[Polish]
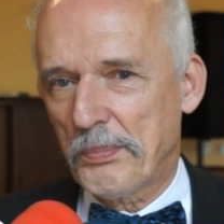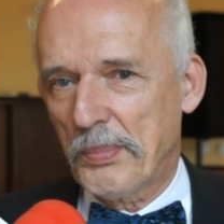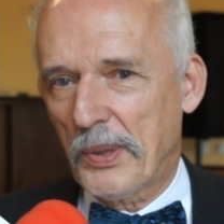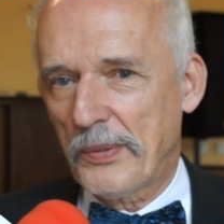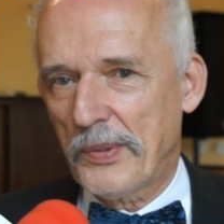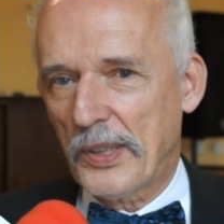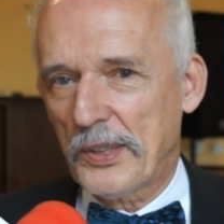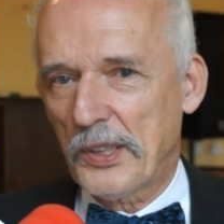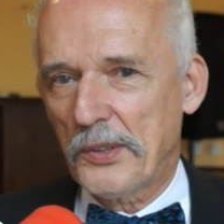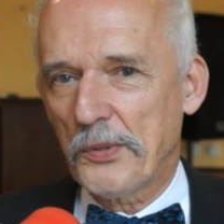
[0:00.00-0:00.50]

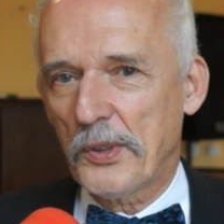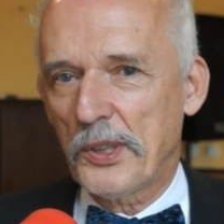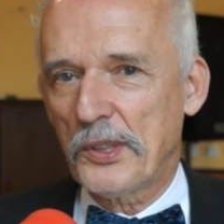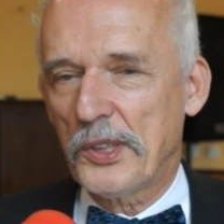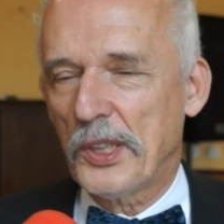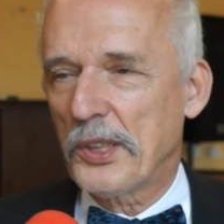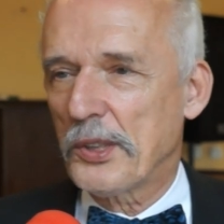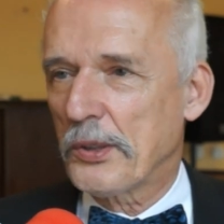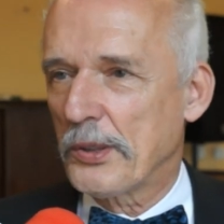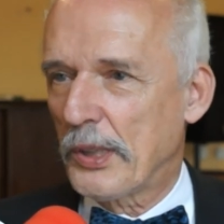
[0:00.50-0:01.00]
prawda, ze swoich
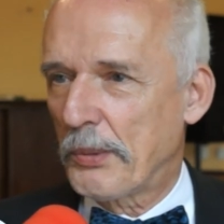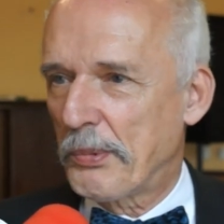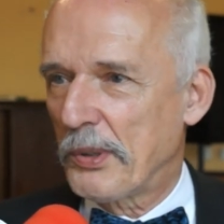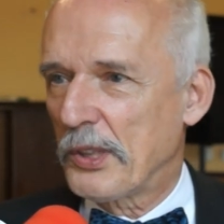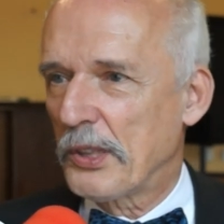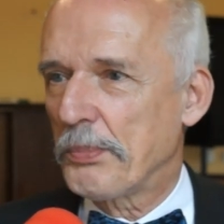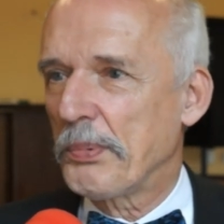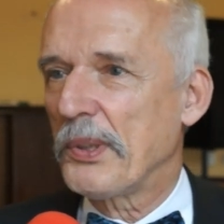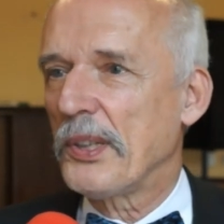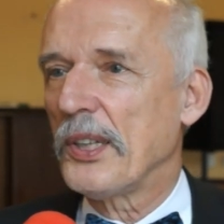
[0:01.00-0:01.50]
ciężko
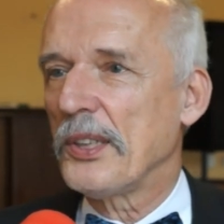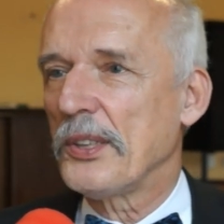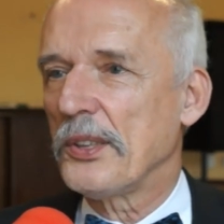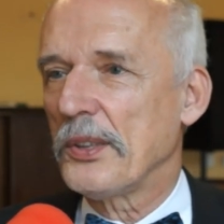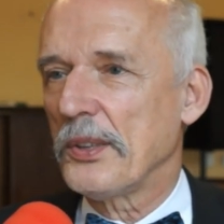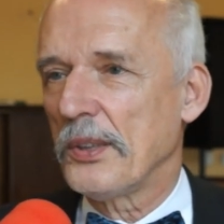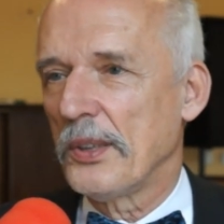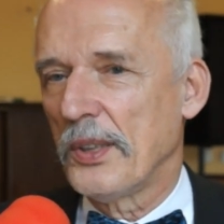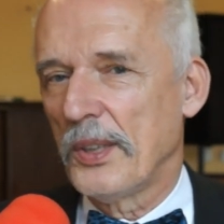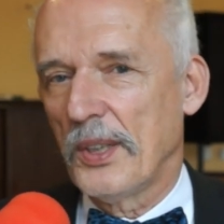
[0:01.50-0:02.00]
zrobionych
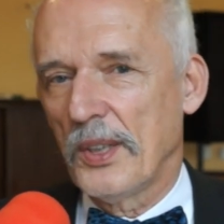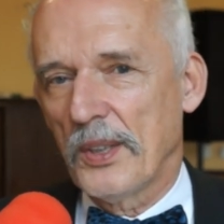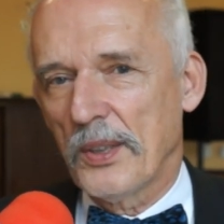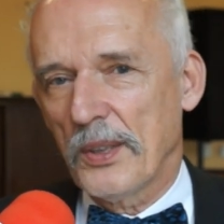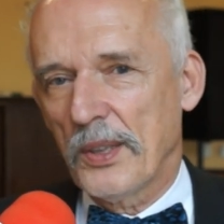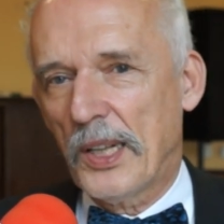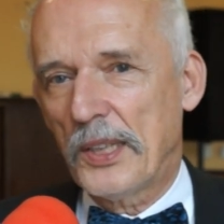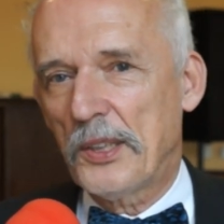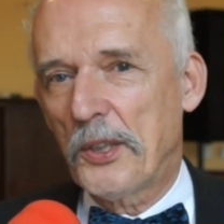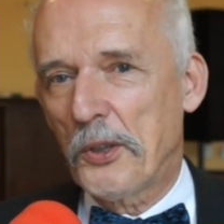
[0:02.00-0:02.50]
pieniędzy
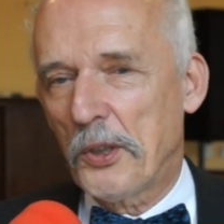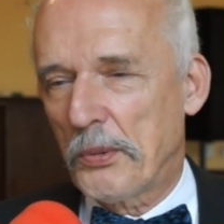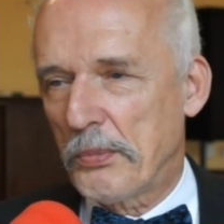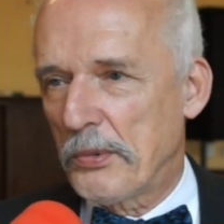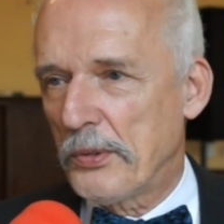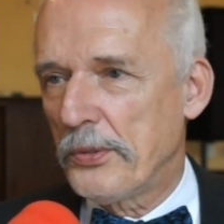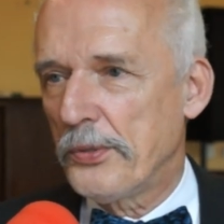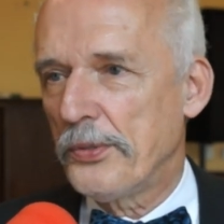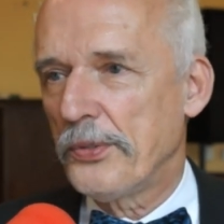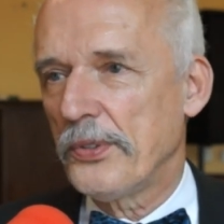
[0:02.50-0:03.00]
dla
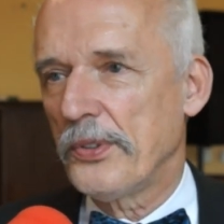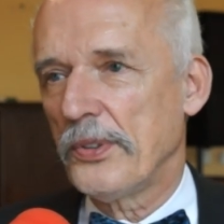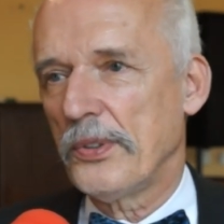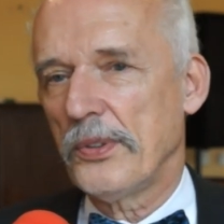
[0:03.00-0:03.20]
nierobów,